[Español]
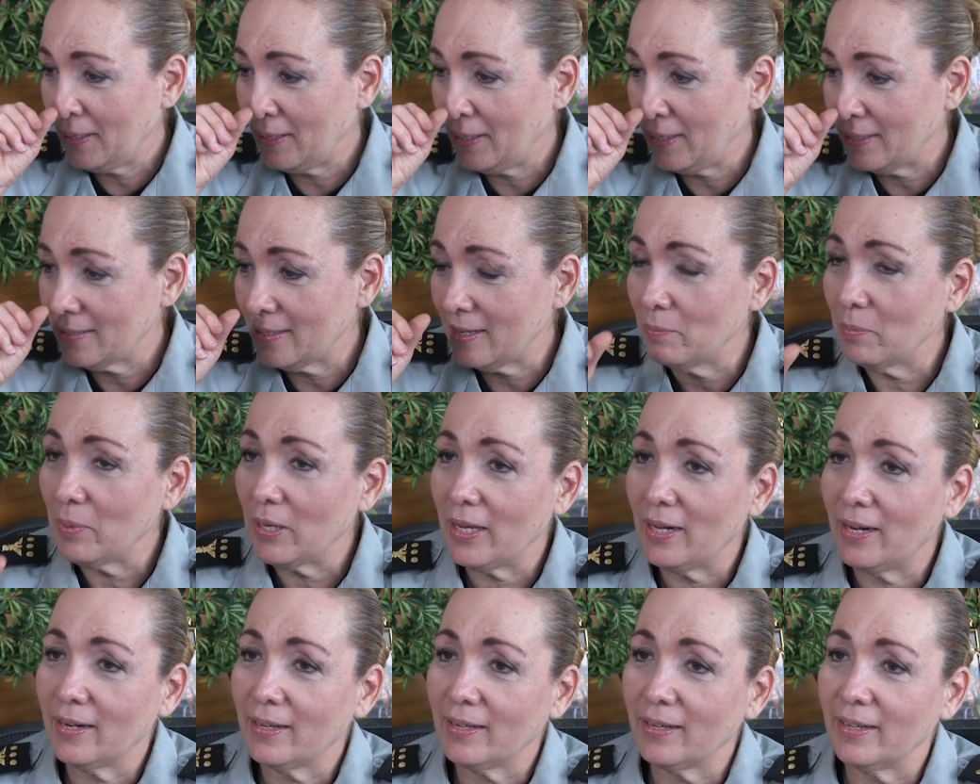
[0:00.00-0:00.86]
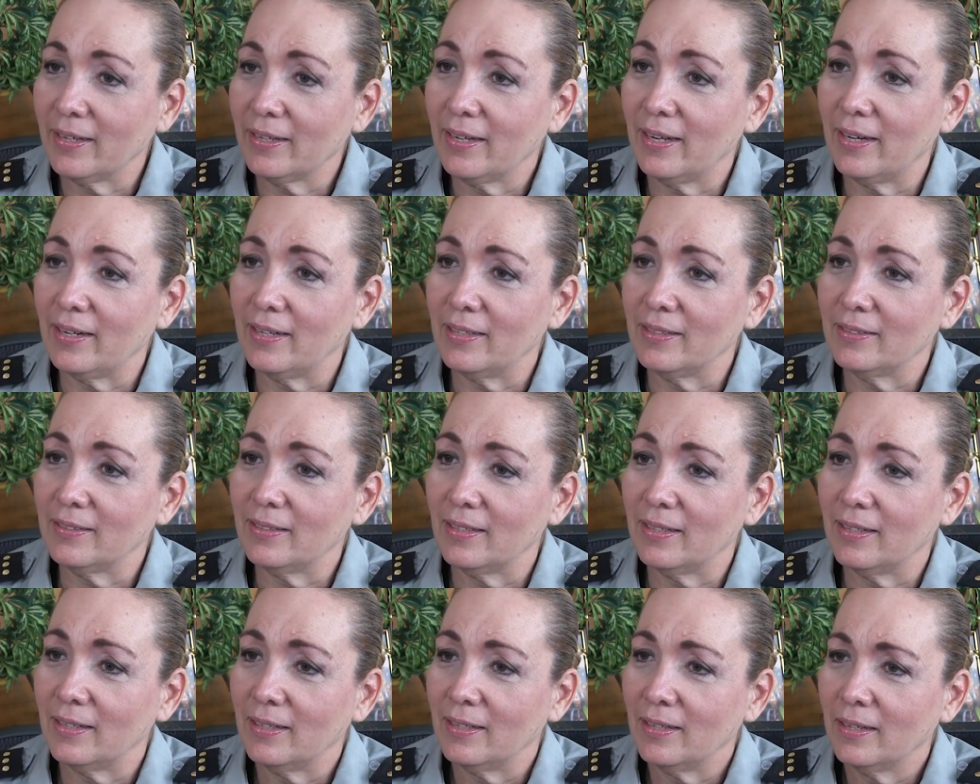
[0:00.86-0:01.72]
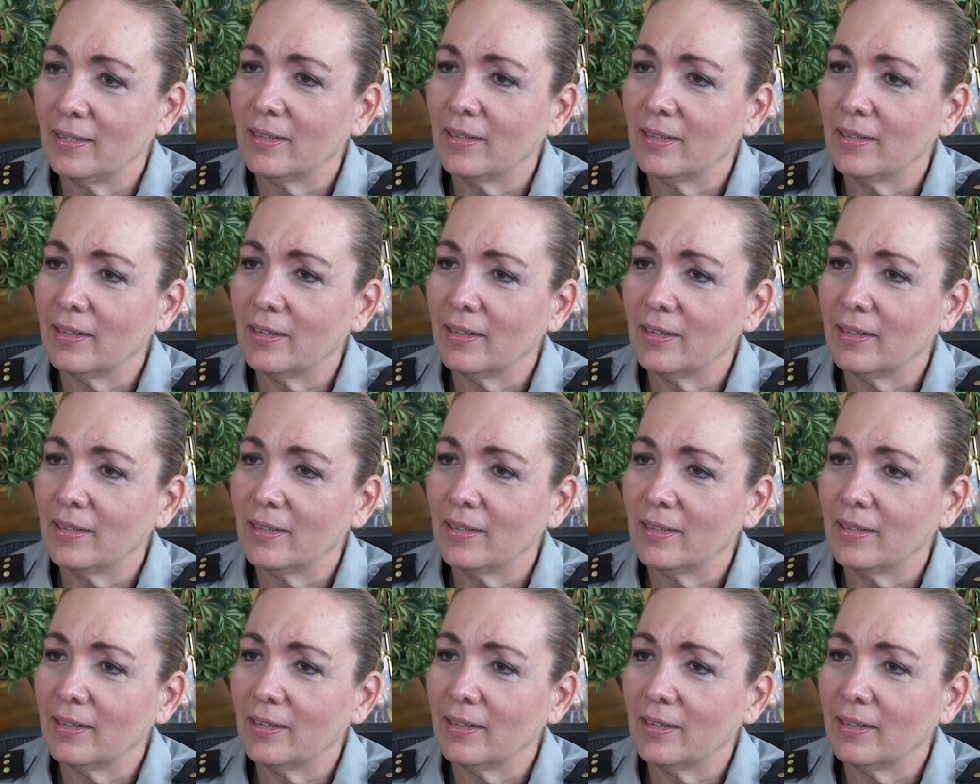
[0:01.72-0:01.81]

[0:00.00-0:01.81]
que San Miguel Arcángel dice,